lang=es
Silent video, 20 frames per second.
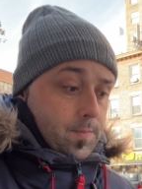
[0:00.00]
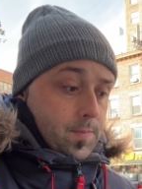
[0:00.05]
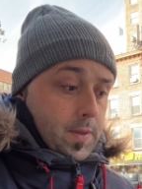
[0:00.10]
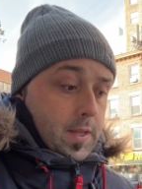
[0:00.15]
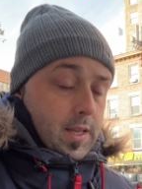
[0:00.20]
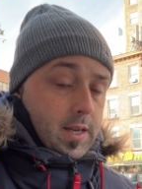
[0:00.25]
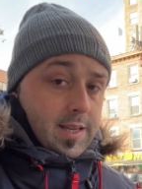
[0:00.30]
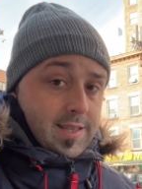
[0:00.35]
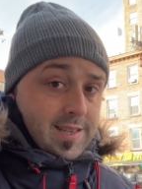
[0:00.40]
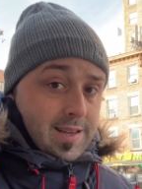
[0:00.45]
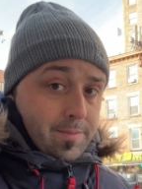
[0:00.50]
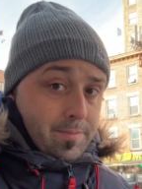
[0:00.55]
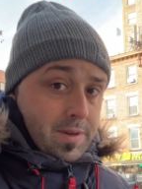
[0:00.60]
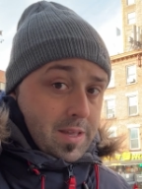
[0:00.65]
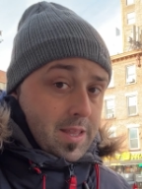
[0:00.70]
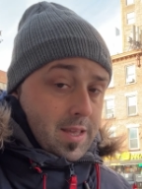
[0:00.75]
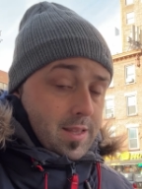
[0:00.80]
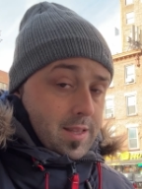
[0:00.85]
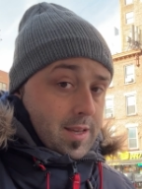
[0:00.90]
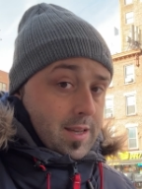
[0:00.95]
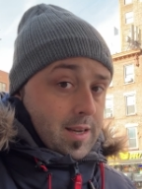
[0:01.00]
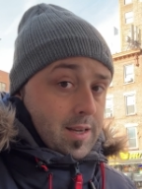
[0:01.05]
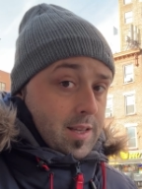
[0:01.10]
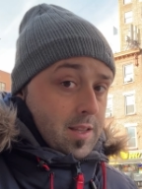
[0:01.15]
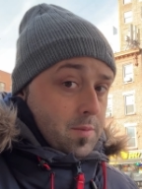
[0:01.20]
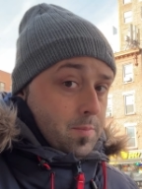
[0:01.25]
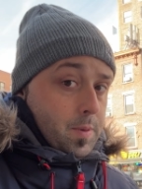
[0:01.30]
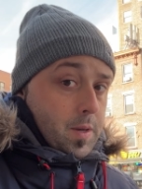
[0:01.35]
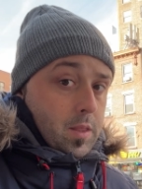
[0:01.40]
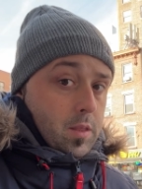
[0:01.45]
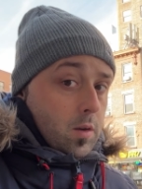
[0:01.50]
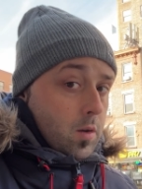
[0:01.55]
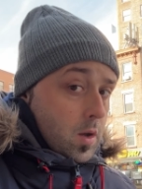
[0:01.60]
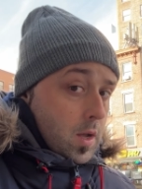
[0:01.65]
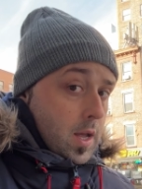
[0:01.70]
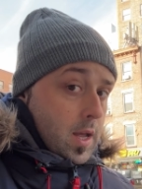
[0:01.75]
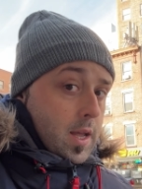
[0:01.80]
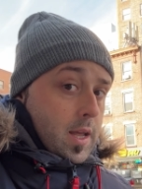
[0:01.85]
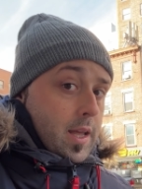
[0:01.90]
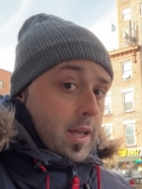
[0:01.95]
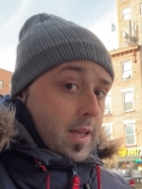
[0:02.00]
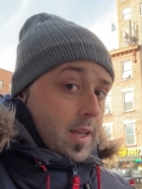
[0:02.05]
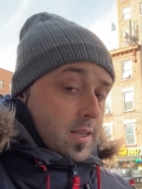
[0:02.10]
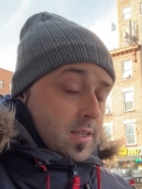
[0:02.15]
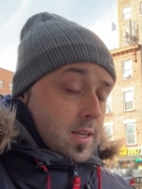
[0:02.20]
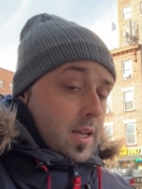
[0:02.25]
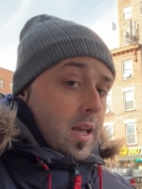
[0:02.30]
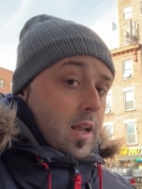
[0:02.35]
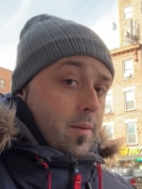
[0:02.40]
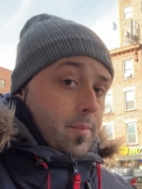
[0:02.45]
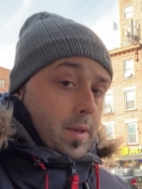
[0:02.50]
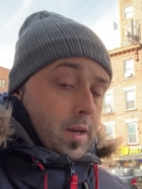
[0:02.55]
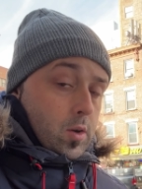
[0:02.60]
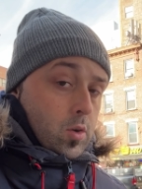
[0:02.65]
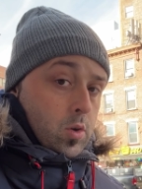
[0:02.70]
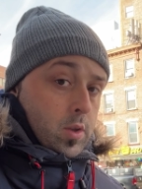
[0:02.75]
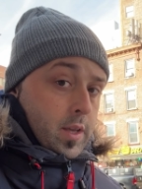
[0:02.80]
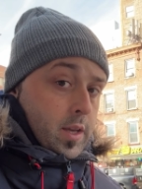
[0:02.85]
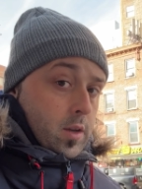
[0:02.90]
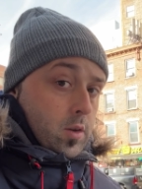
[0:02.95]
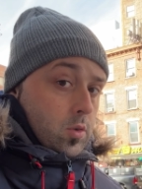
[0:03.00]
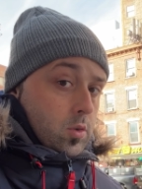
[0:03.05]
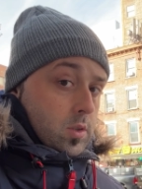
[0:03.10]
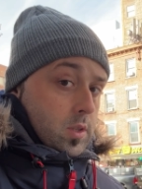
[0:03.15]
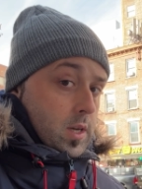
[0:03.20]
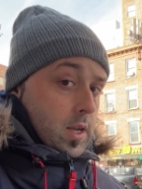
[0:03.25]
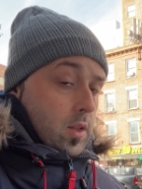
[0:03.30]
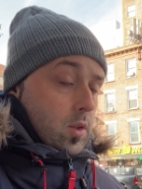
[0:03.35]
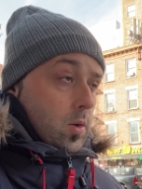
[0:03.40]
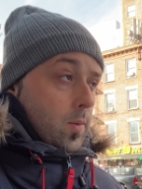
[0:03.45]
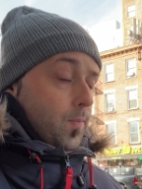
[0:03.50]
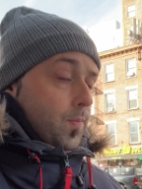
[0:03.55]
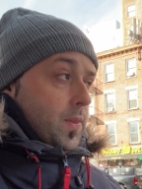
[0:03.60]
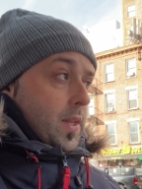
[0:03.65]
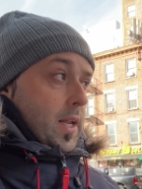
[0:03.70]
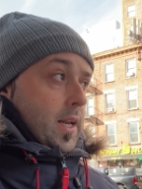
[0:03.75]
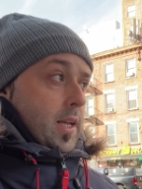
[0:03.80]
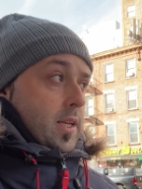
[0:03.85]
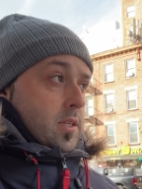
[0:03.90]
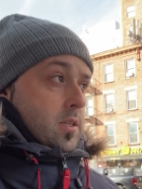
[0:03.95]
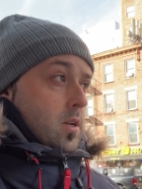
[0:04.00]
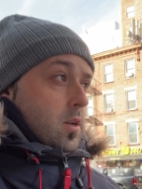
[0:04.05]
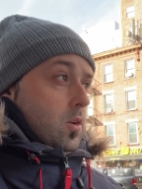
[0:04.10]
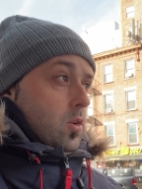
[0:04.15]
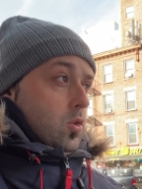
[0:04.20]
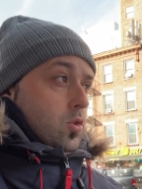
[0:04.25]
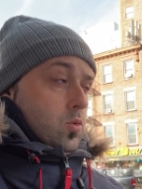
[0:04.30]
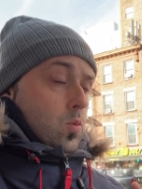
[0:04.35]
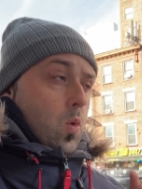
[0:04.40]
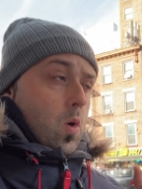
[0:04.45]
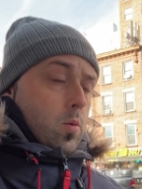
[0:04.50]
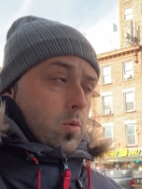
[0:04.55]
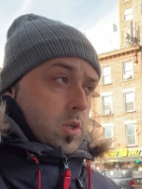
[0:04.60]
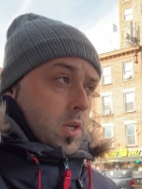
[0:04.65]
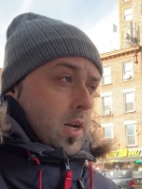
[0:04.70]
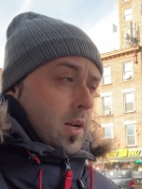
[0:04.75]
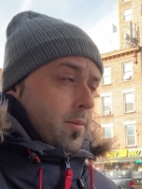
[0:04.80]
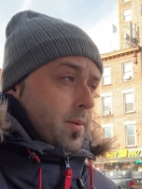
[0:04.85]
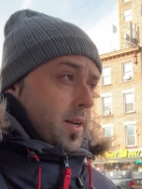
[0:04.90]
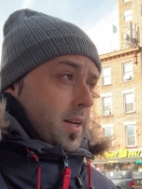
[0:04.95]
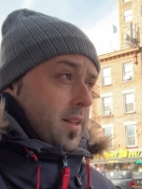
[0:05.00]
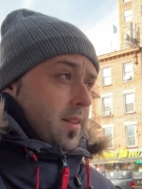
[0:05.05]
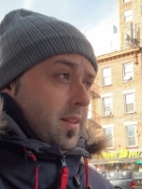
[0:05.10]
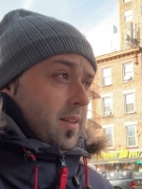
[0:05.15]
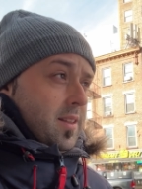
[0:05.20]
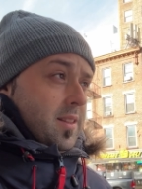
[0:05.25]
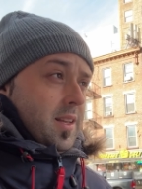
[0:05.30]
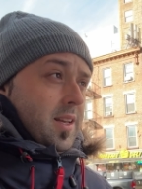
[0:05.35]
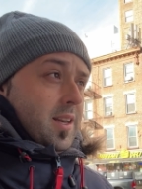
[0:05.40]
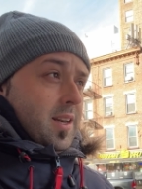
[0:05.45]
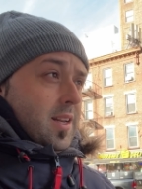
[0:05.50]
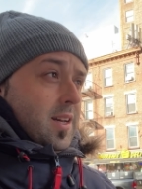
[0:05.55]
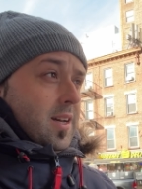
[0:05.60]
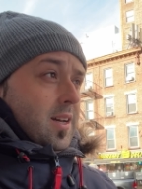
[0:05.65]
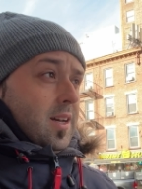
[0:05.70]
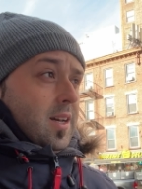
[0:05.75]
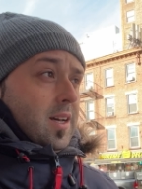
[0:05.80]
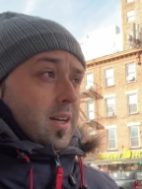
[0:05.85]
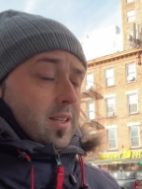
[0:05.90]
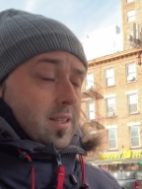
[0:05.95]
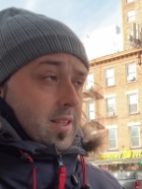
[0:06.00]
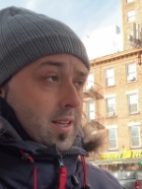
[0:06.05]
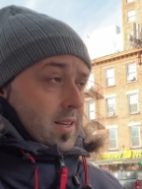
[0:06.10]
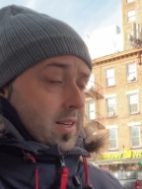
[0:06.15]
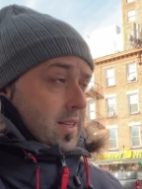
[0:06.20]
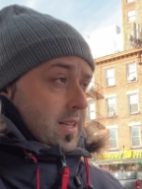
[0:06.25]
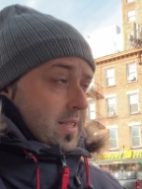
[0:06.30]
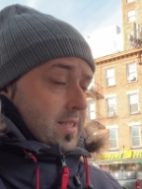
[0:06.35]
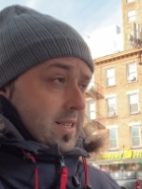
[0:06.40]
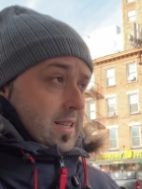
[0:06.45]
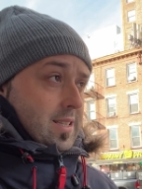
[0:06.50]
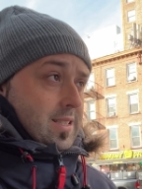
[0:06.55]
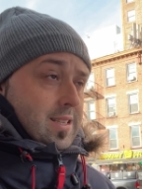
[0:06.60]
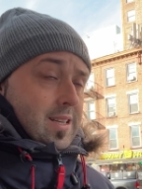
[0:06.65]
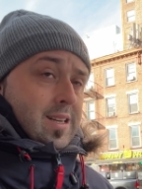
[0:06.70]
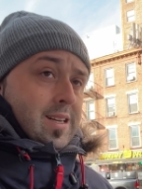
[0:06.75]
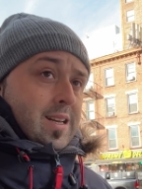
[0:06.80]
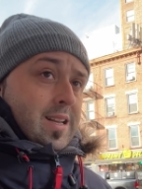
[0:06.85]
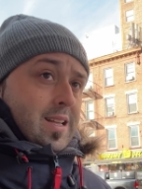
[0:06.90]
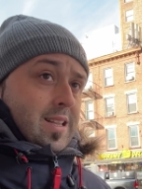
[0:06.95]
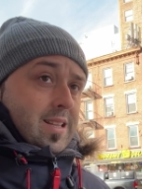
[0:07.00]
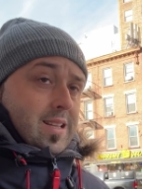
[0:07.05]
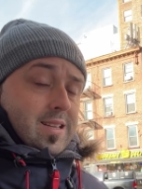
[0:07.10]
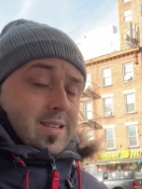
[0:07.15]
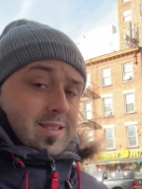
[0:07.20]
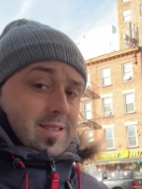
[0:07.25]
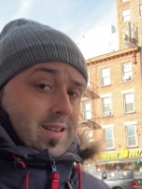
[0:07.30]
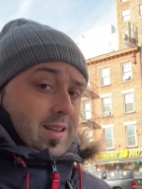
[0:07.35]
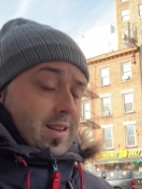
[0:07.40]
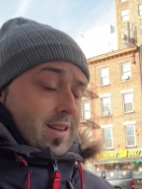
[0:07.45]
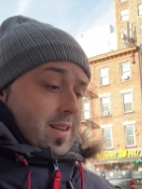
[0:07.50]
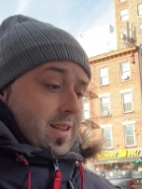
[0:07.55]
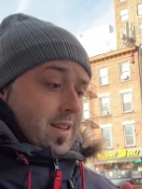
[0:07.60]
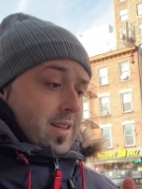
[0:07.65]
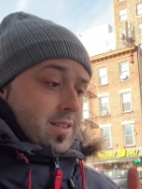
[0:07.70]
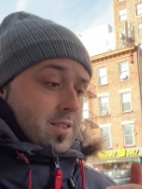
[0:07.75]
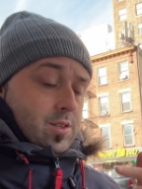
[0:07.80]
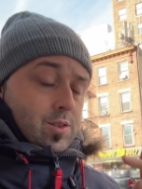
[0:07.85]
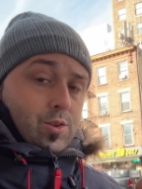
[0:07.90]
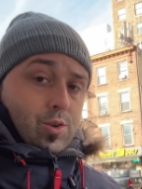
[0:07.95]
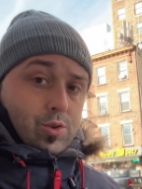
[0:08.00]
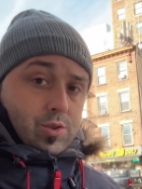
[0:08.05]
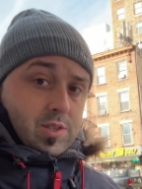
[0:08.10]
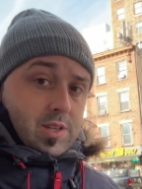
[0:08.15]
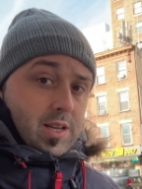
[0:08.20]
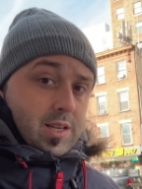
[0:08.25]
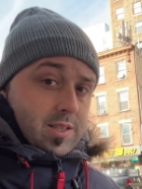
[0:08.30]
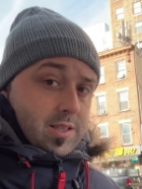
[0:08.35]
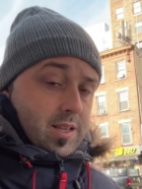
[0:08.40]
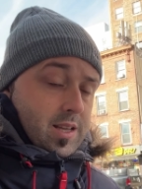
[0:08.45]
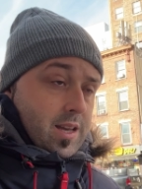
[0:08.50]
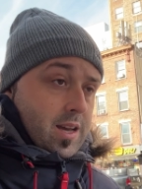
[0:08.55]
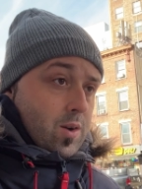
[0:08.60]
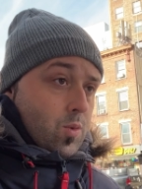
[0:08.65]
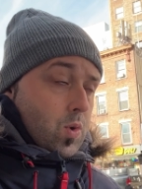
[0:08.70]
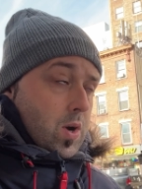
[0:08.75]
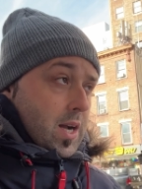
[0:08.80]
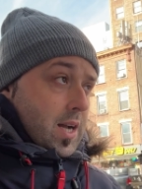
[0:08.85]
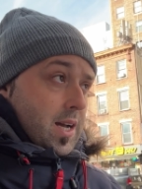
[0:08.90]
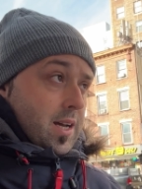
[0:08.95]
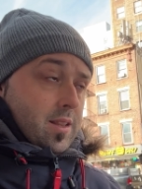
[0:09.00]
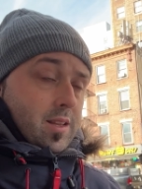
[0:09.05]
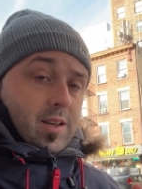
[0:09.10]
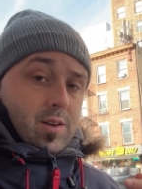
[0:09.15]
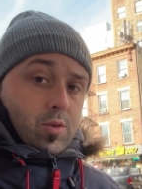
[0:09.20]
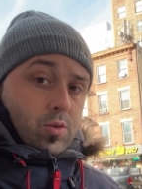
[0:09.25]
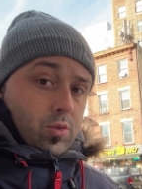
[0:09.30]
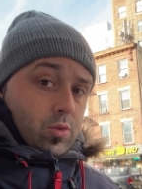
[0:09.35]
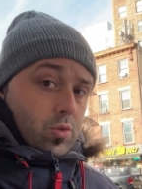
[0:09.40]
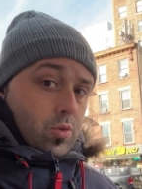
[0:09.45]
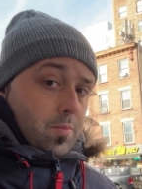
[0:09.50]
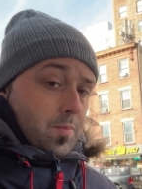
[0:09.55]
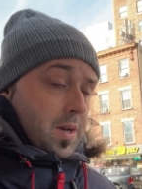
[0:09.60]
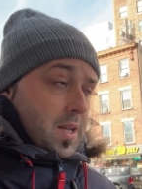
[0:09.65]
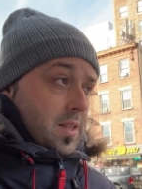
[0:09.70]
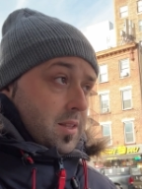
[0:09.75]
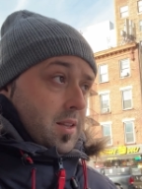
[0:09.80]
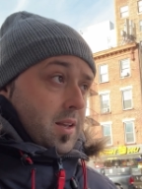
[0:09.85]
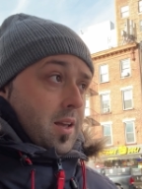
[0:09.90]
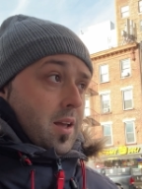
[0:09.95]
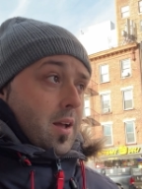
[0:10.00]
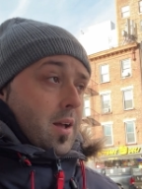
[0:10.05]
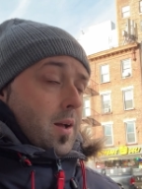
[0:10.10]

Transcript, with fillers: en esa media de calidad-precio, es el mejor que he encontrado. Tenéis los huevos a la benedictina, tenéis ensaladas, tenéis tostas de aguacate con tomate,